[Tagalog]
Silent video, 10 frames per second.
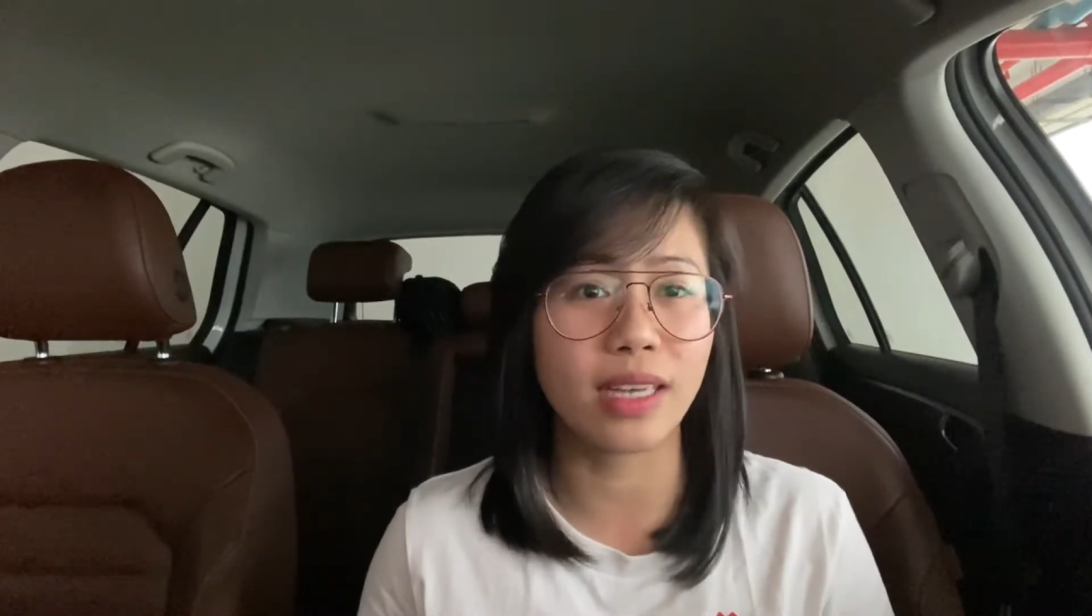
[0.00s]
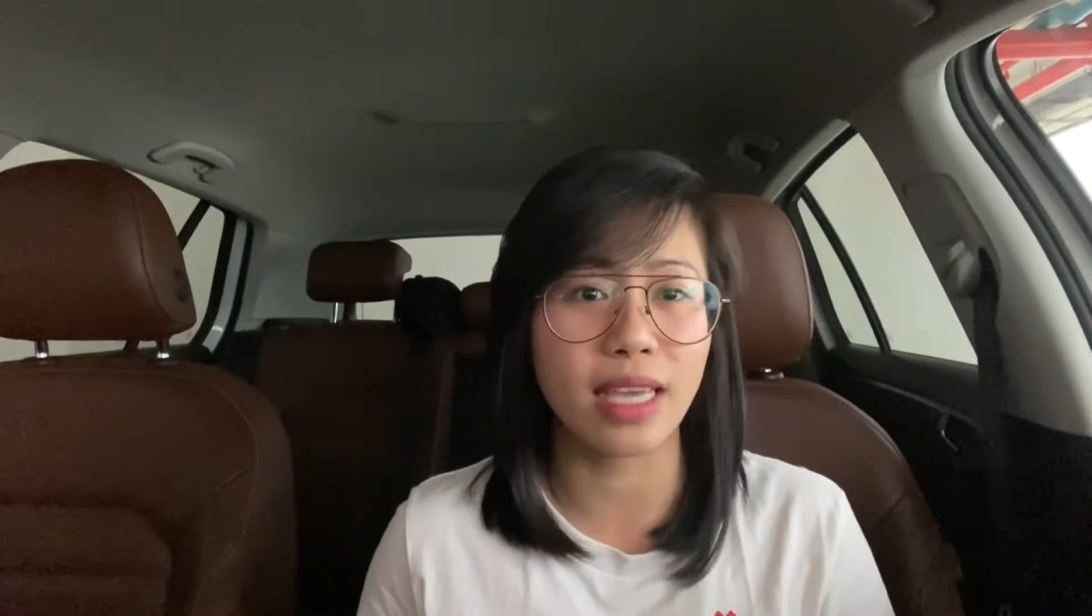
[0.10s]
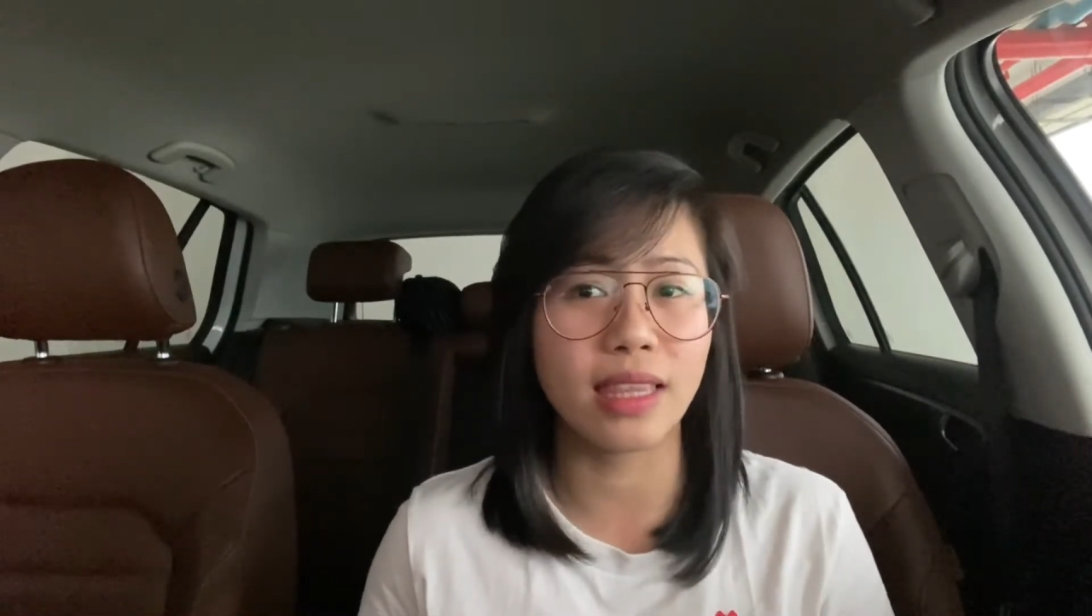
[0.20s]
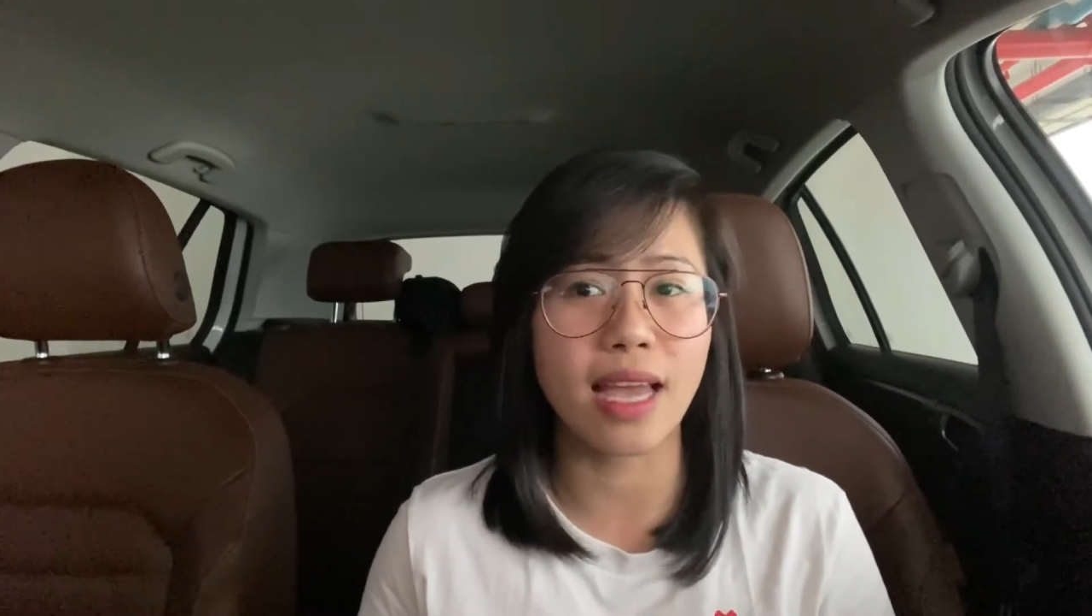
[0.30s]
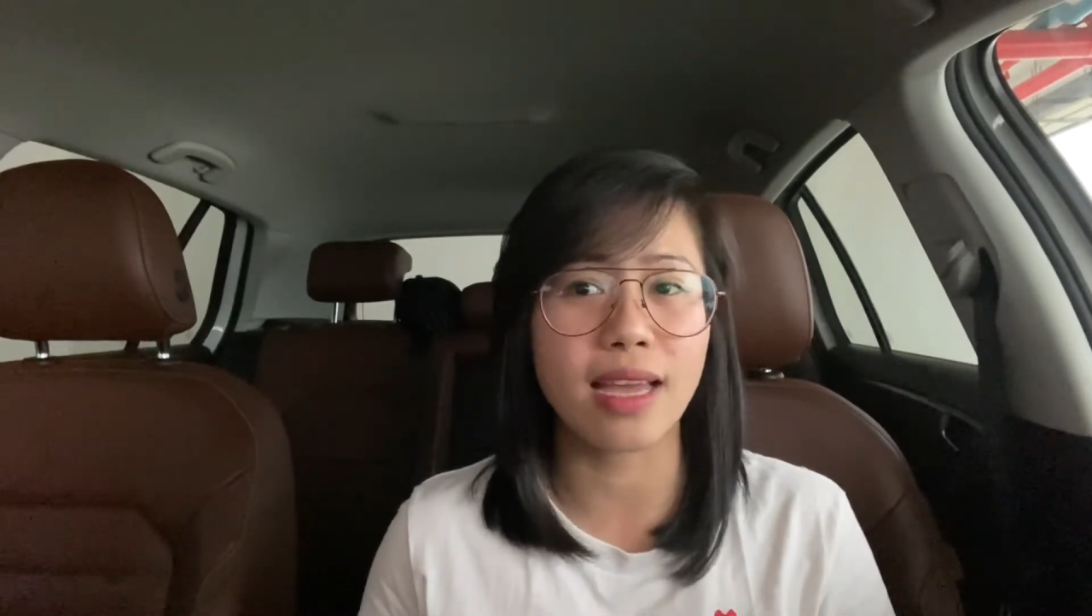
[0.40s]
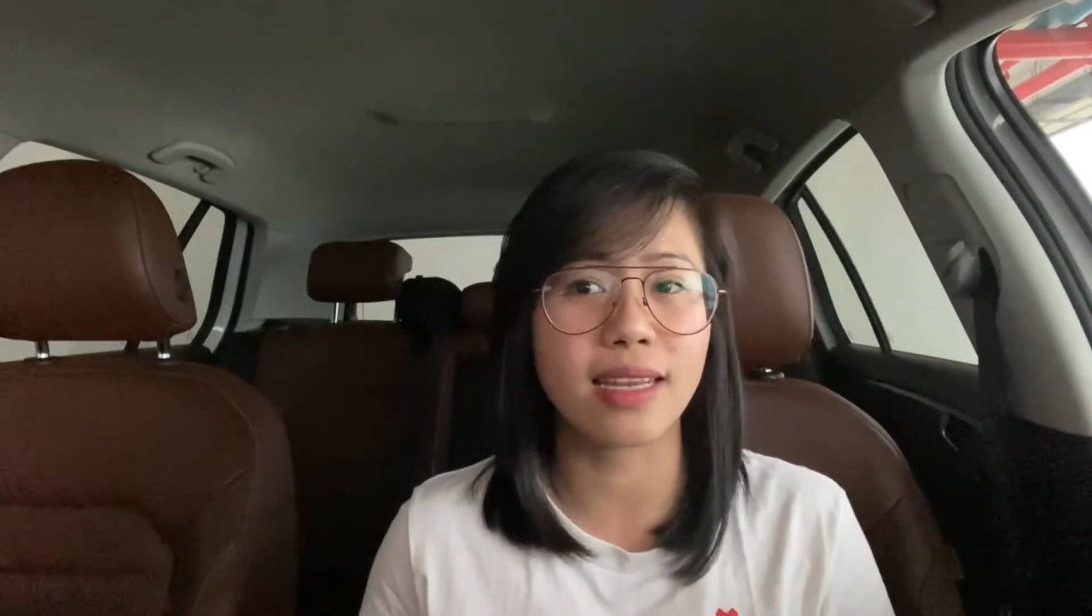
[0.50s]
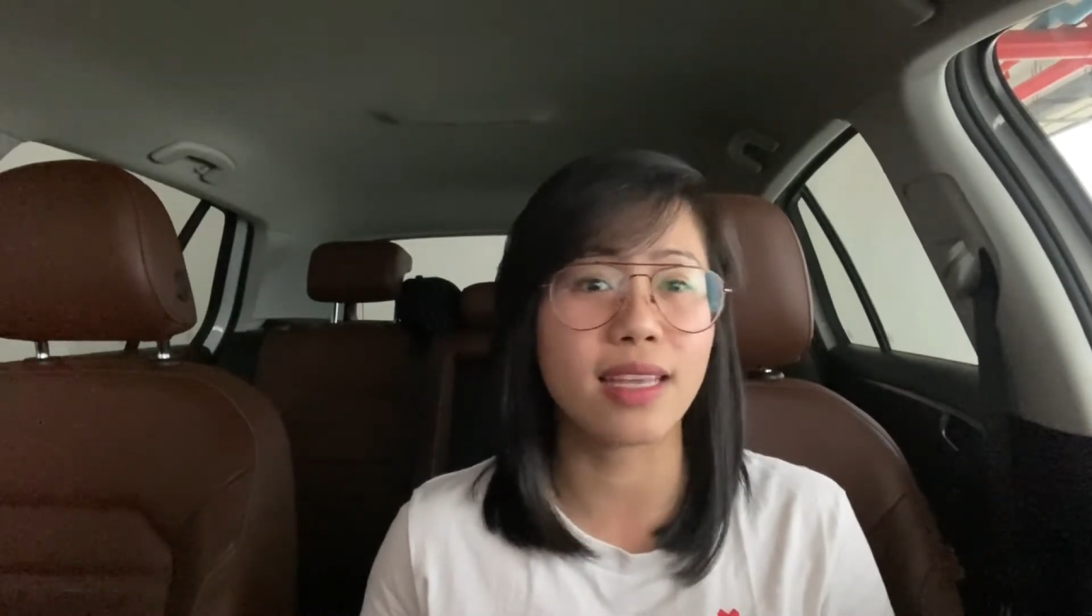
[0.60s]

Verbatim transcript: rate ah,